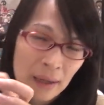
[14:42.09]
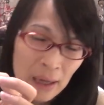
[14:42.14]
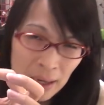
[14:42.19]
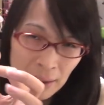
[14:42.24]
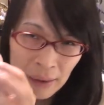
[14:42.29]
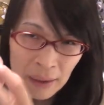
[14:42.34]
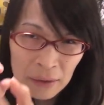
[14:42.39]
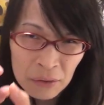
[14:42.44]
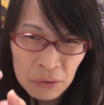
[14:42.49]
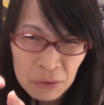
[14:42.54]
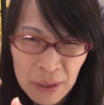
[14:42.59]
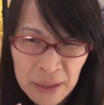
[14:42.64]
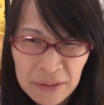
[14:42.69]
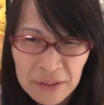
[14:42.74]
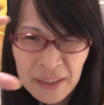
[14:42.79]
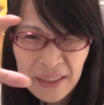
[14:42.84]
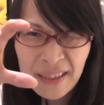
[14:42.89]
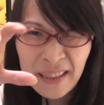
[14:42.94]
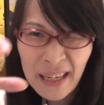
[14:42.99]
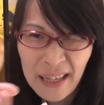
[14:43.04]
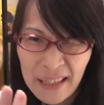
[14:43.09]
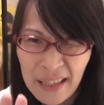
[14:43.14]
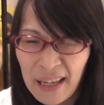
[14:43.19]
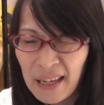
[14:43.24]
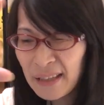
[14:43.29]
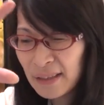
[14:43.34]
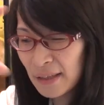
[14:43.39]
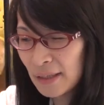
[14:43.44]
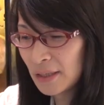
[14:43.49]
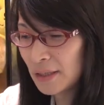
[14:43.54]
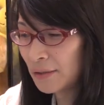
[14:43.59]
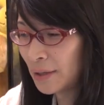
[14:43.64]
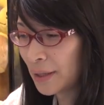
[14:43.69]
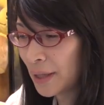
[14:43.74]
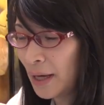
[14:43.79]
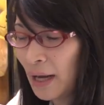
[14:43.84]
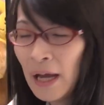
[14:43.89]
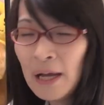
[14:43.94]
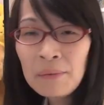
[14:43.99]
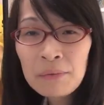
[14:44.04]
あの上乗せされなかったりするわ
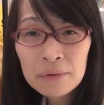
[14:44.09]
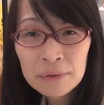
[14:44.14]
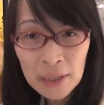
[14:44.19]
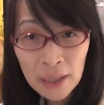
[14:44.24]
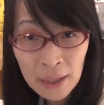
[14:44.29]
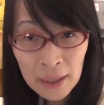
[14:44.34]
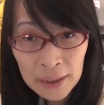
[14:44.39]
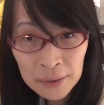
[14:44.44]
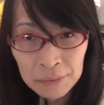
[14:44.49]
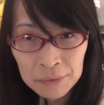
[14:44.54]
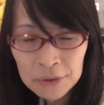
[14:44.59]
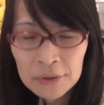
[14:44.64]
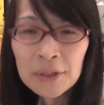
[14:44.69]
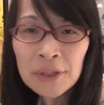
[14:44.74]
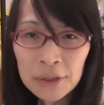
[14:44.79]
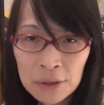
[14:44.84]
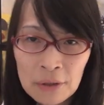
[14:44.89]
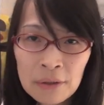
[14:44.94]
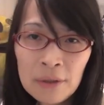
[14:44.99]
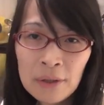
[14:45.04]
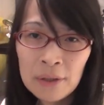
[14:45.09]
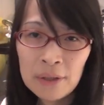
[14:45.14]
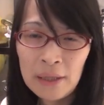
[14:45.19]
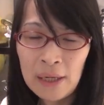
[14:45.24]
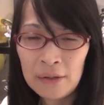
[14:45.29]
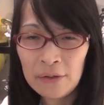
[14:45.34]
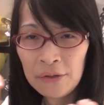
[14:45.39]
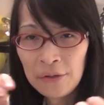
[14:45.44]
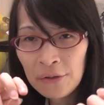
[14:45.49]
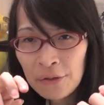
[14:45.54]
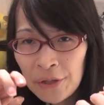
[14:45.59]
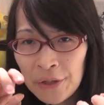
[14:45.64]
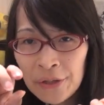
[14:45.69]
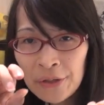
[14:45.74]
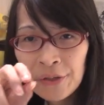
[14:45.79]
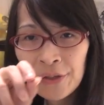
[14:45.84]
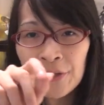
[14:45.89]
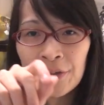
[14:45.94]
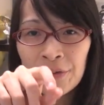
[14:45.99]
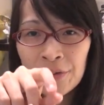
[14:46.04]
け iPhone なんかでもそうでしょあの容
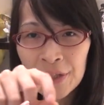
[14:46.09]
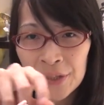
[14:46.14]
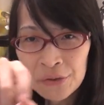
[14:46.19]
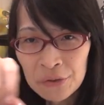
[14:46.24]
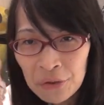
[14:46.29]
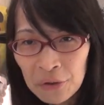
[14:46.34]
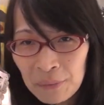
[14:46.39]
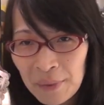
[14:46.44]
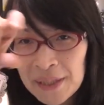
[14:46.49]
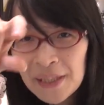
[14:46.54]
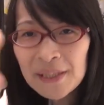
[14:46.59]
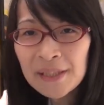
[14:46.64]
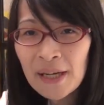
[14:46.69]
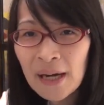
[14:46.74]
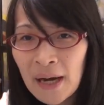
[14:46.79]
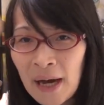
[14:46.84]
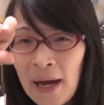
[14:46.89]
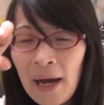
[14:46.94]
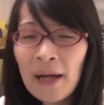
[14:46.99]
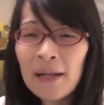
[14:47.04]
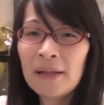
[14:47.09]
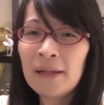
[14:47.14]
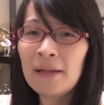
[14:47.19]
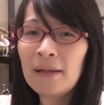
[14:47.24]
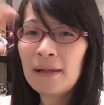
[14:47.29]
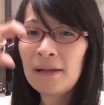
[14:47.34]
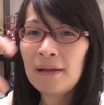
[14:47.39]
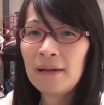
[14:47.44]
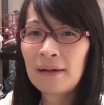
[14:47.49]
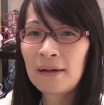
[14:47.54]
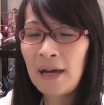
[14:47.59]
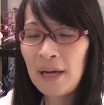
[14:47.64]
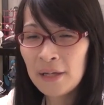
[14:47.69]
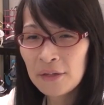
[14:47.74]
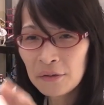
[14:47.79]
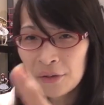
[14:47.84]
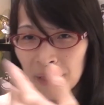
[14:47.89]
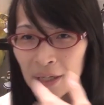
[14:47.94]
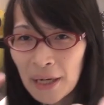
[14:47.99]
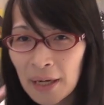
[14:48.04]
量によってそこまで差が
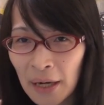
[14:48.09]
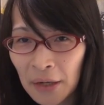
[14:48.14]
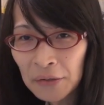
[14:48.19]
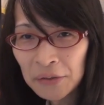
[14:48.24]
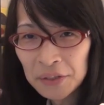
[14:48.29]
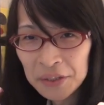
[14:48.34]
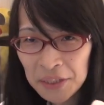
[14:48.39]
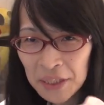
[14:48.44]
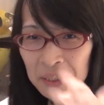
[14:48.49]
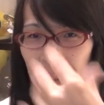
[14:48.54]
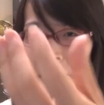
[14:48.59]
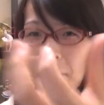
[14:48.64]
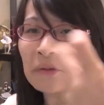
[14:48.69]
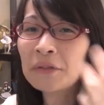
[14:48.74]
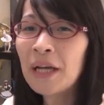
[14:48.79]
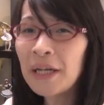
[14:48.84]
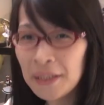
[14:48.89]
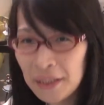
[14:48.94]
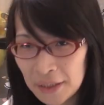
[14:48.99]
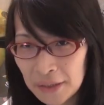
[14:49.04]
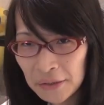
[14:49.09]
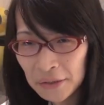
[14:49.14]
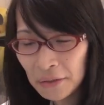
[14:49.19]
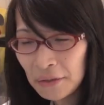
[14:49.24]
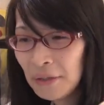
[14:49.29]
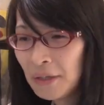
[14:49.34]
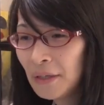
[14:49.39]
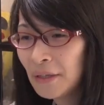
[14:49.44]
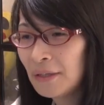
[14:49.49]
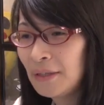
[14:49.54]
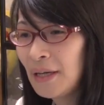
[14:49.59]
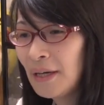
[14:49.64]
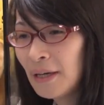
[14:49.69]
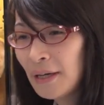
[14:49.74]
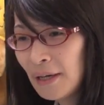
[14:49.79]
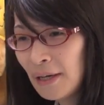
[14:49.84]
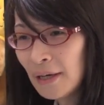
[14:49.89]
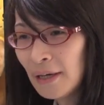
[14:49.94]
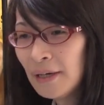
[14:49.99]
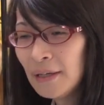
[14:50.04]
買取価格に出てこないんですよだ
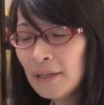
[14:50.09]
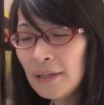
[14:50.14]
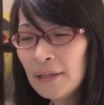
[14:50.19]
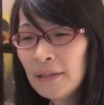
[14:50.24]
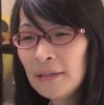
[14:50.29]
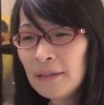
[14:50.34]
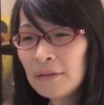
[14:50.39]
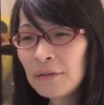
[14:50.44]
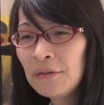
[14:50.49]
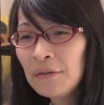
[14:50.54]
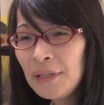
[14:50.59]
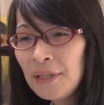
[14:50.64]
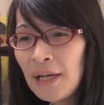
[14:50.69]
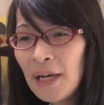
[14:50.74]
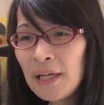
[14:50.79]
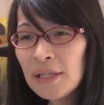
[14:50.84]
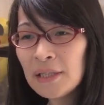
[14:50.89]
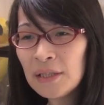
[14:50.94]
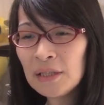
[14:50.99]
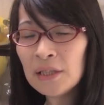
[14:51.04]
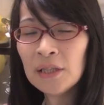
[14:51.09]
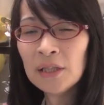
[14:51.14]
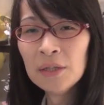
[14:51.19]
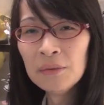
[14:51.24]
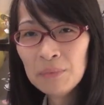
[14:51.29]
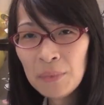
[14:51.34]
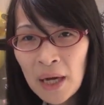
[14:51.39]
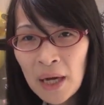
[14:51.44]
からとりあえず